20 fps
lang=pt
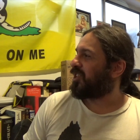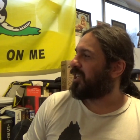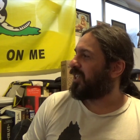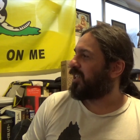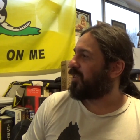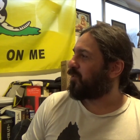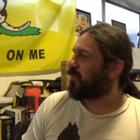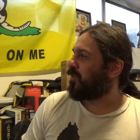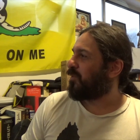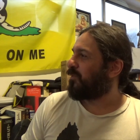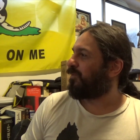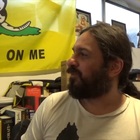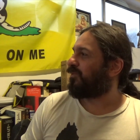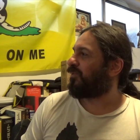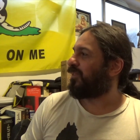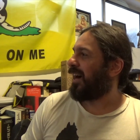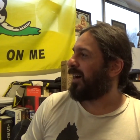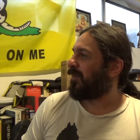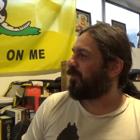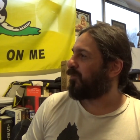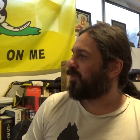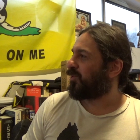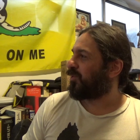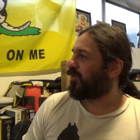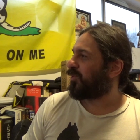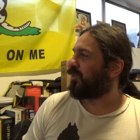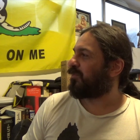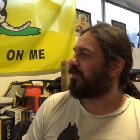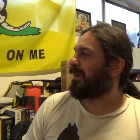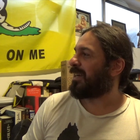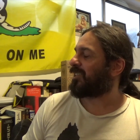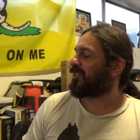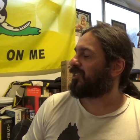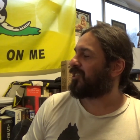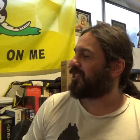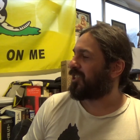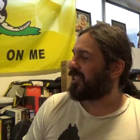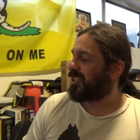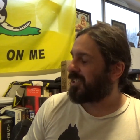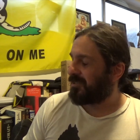ano com o Fábio e o
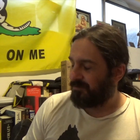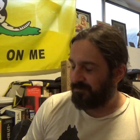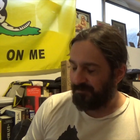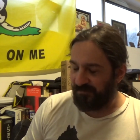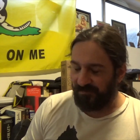Martim.